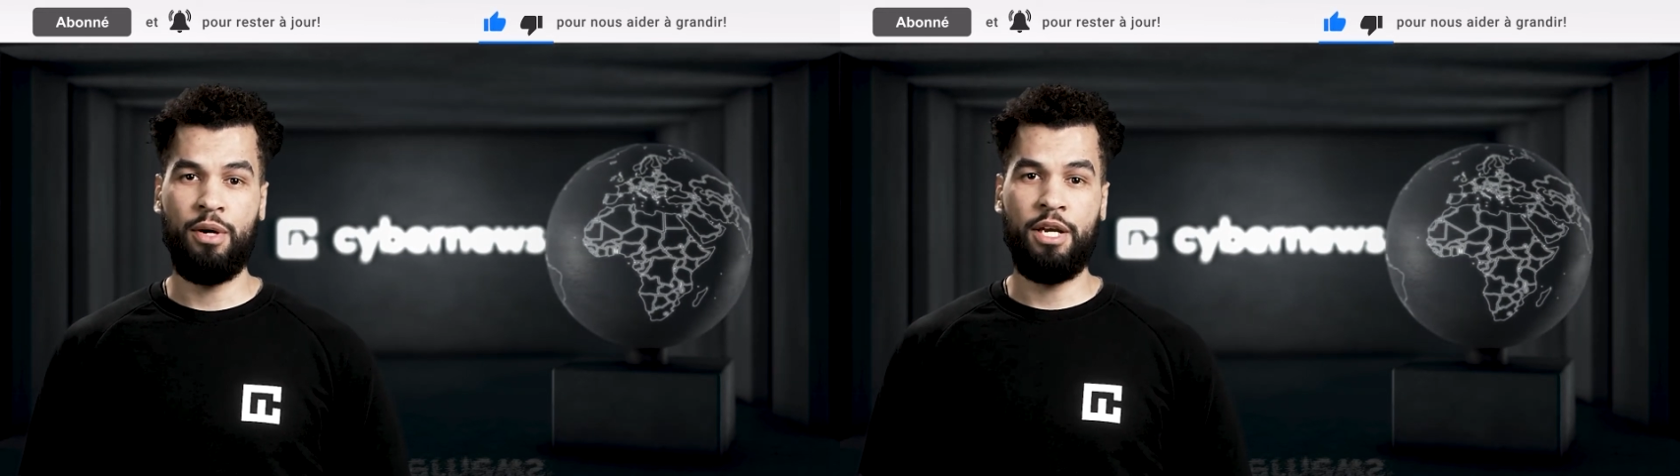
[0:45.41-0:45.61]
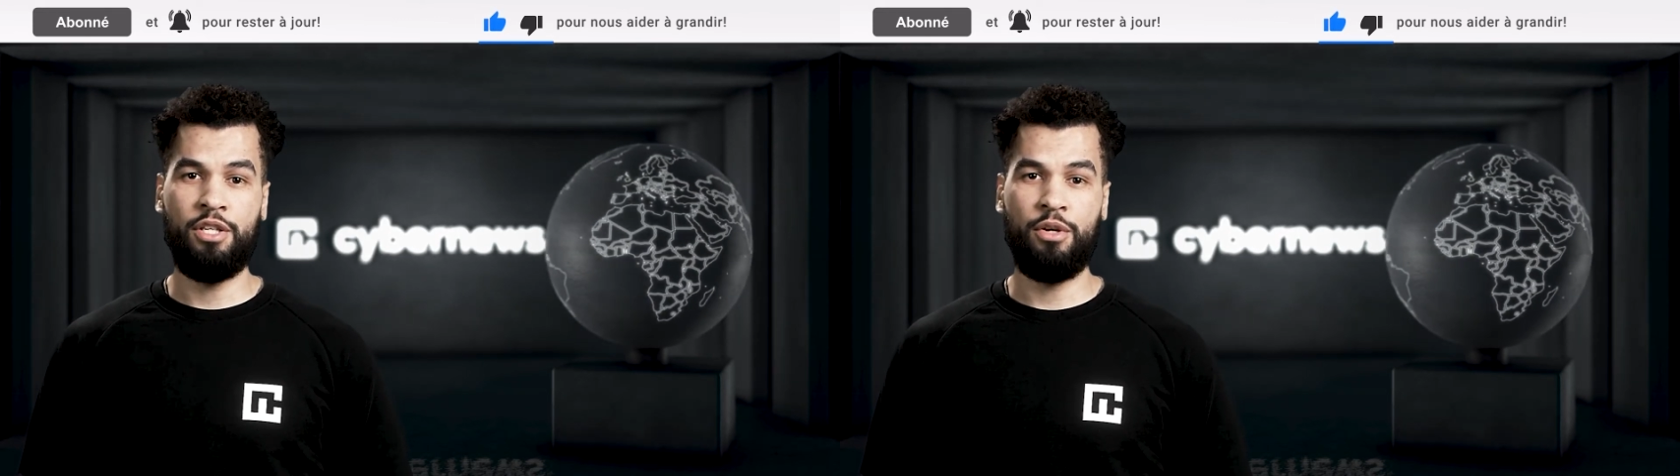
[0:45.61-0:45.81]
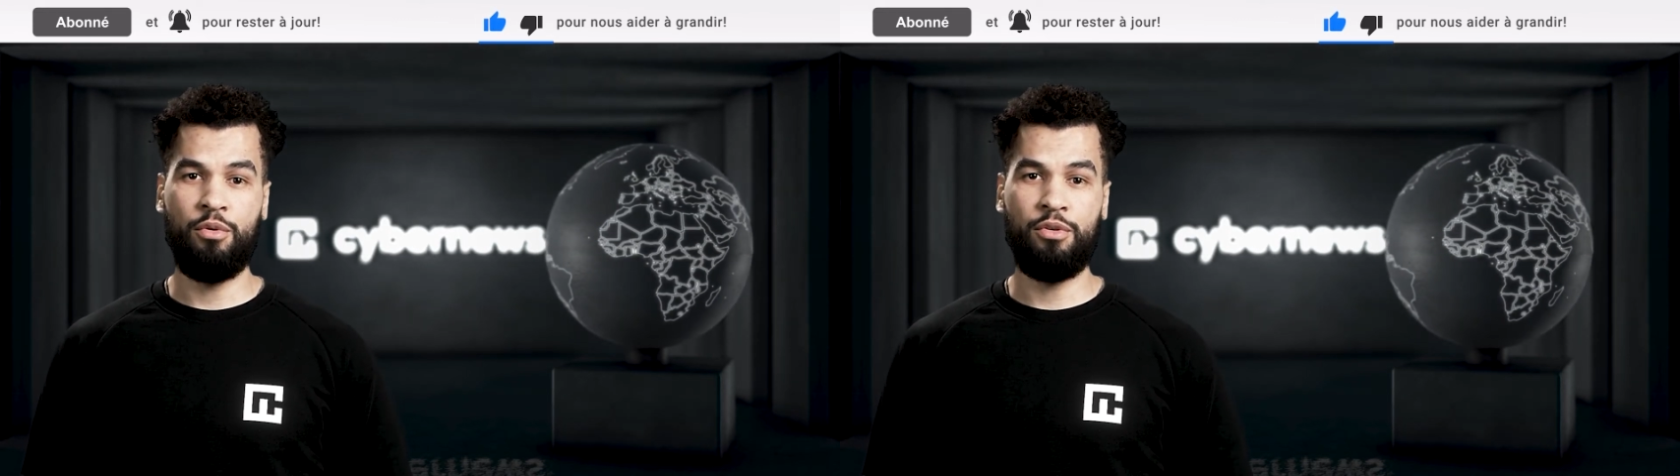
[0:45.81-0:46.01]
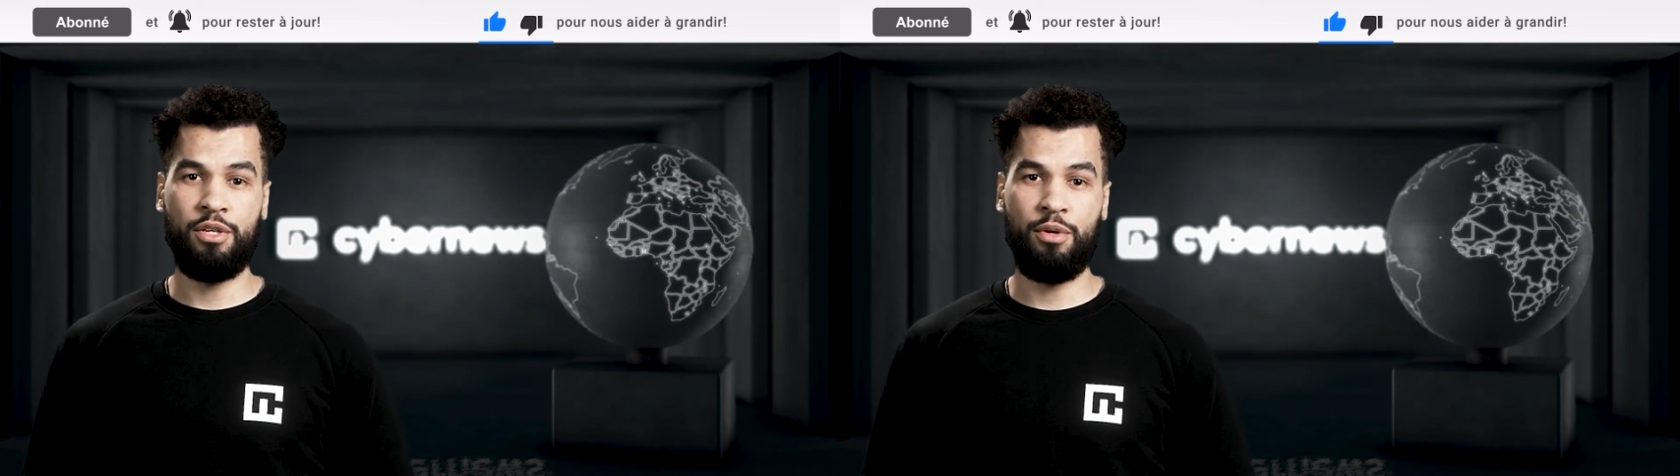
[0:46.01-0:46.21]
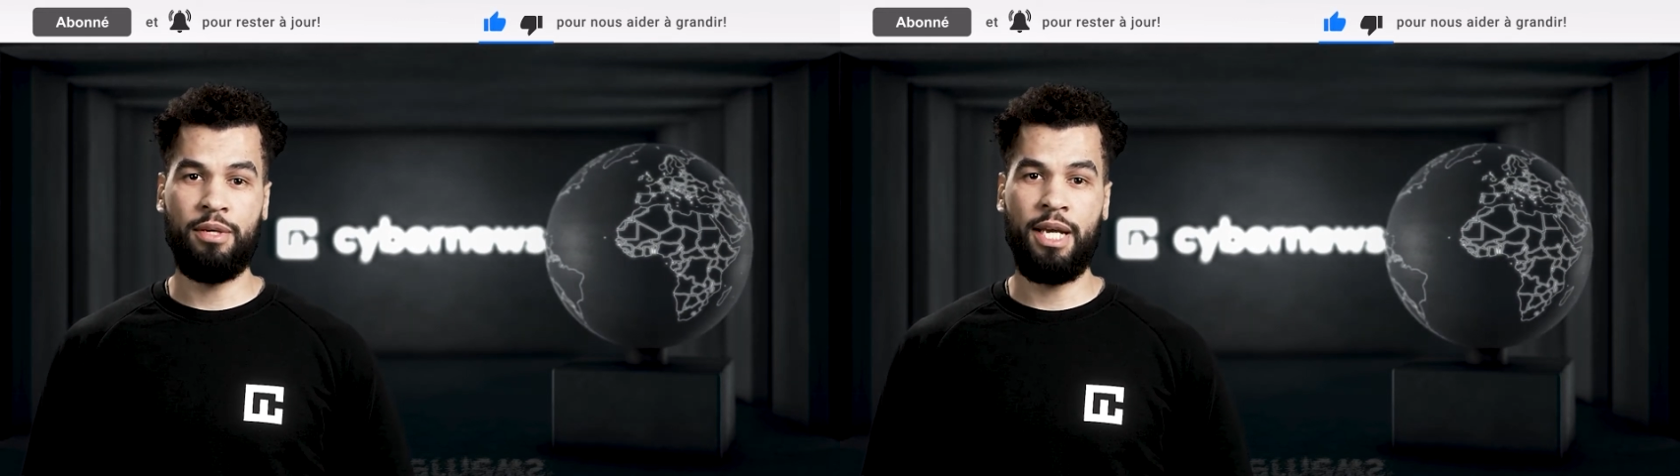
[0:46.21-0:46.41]
la Chine
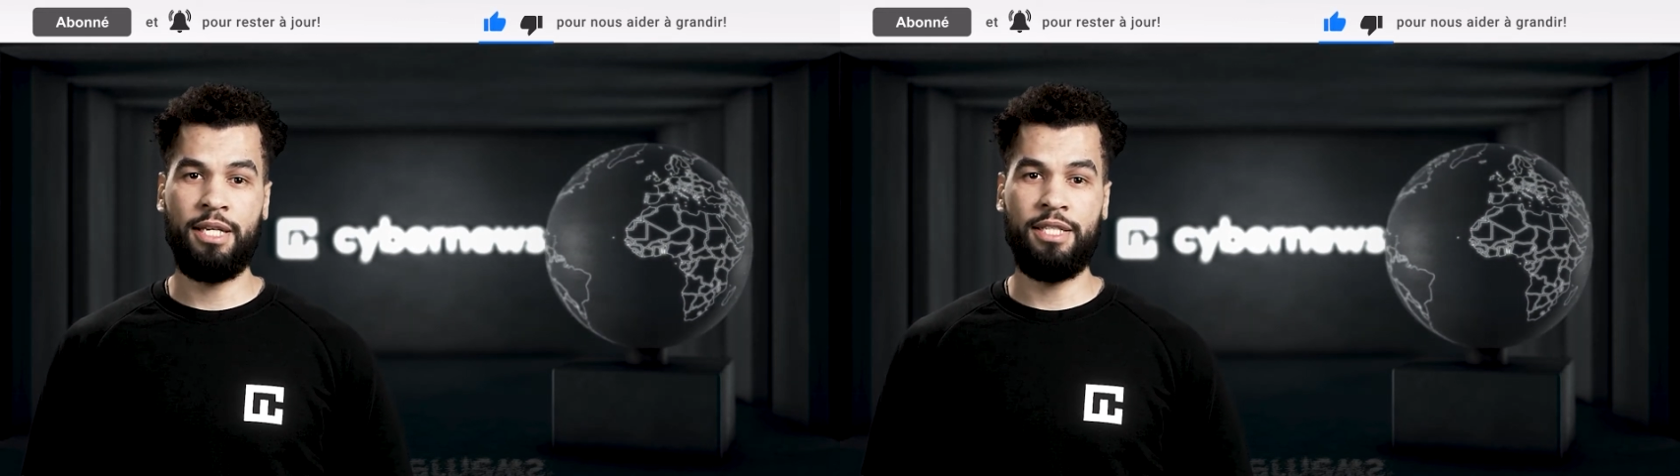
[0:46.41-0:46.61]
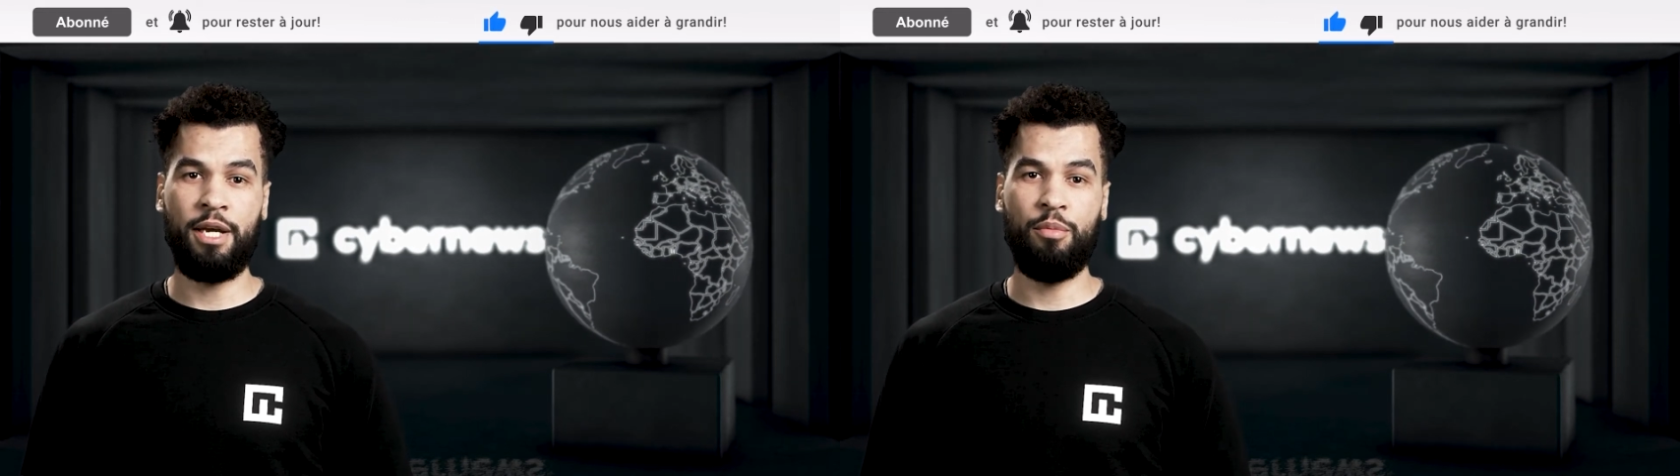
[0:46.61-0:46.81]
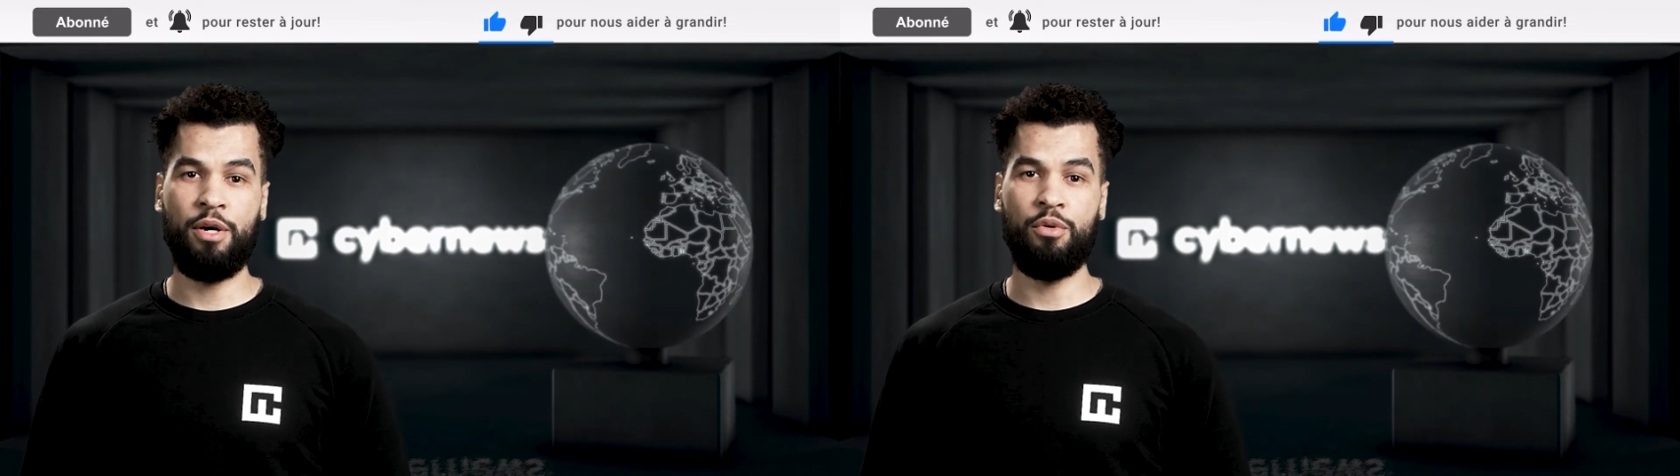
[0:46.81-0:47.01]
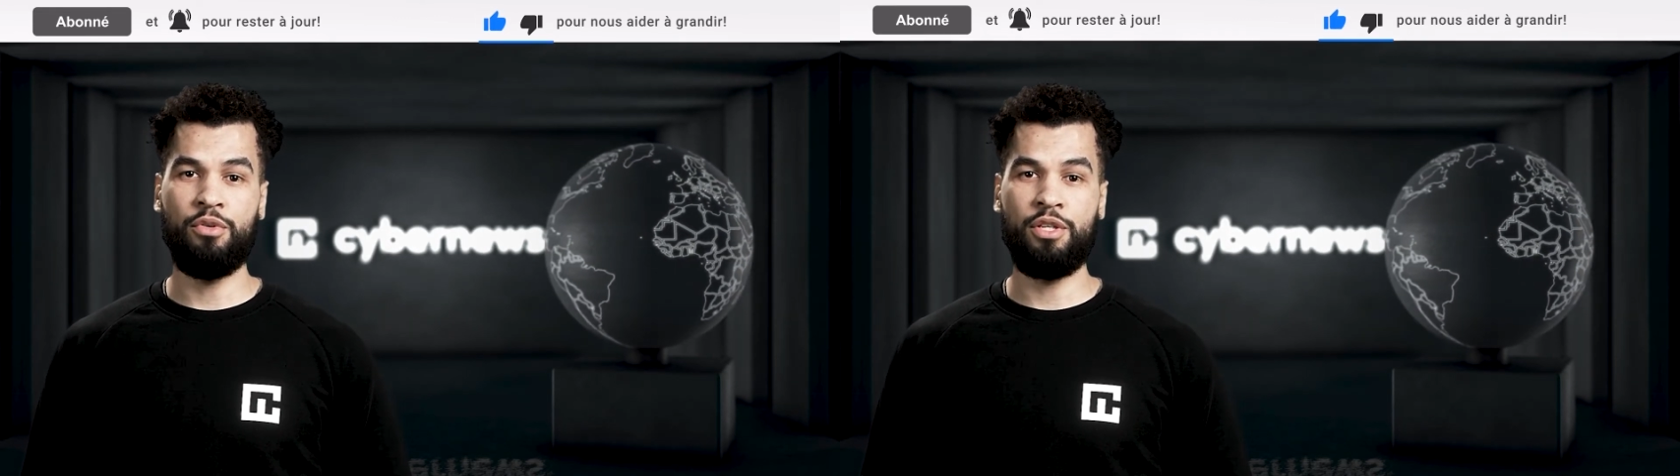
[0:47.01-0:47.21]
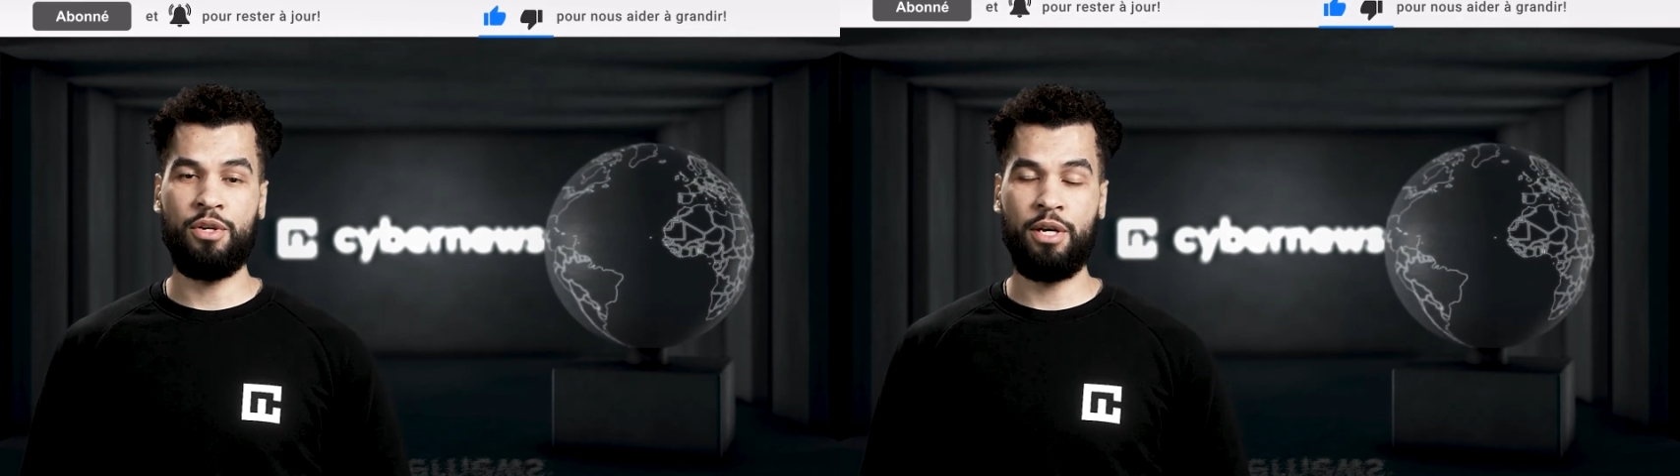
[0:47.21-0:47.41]
continentale et Taïwan
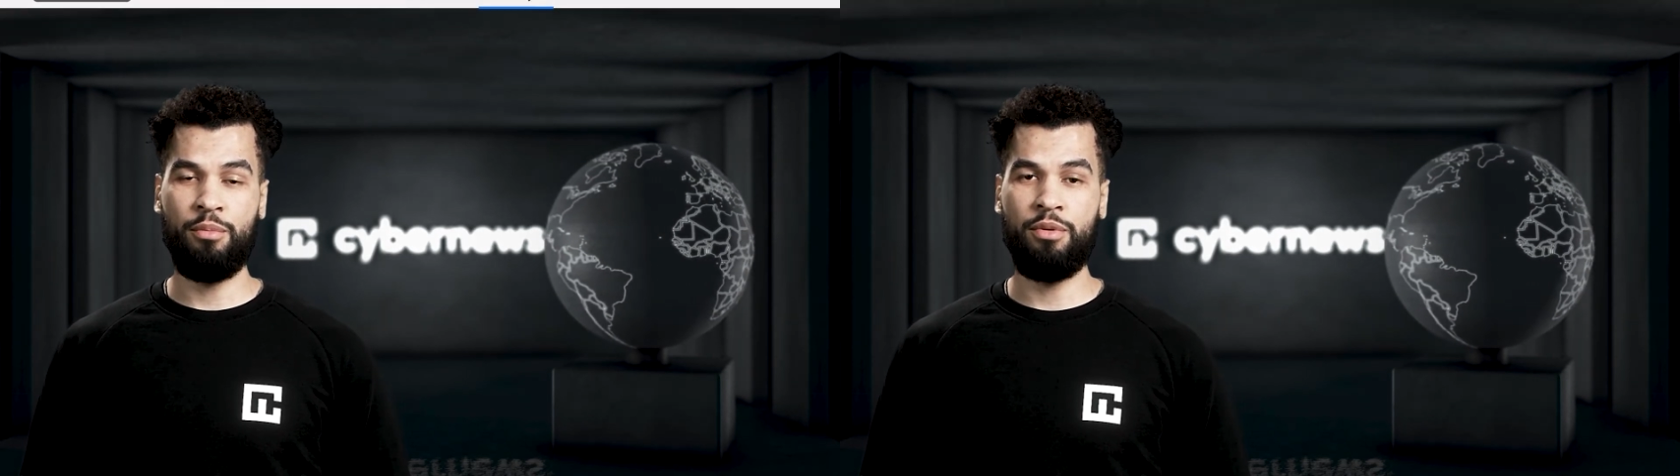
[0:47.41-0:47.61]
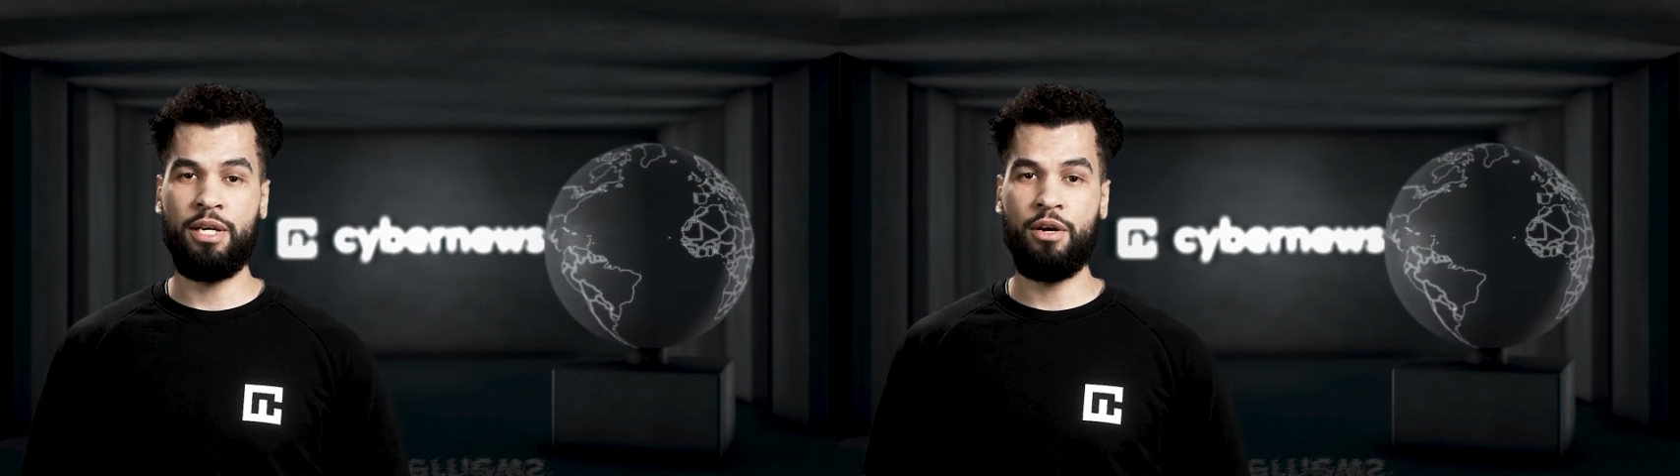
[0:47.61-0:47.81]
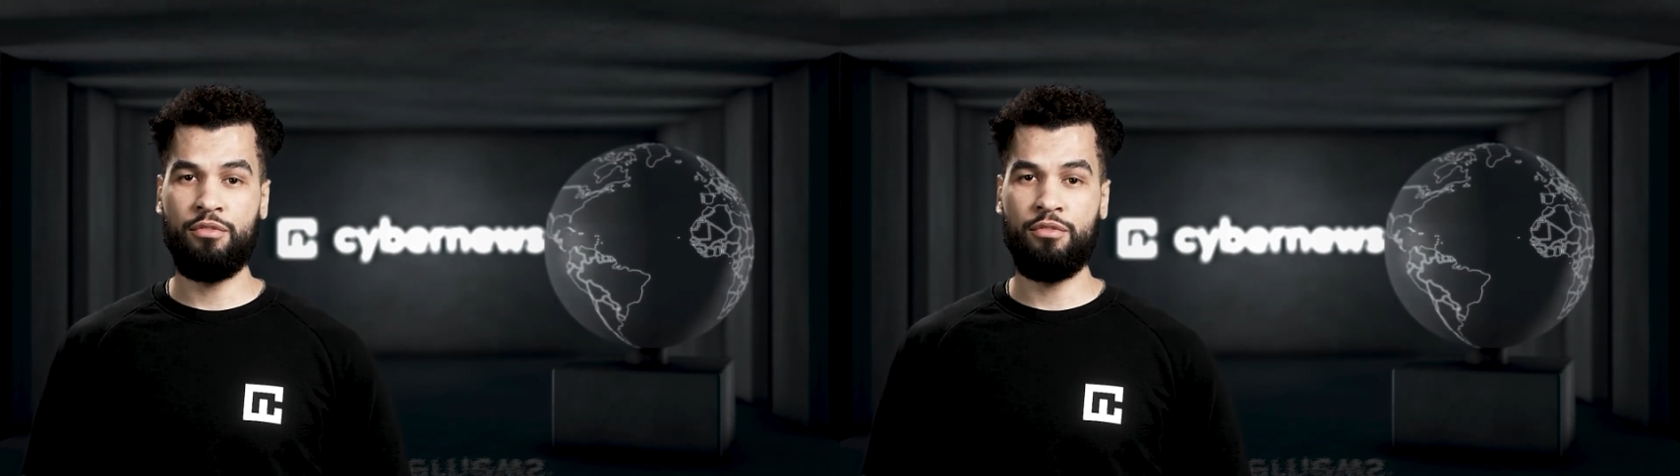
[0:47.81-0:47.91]
continuent de monter en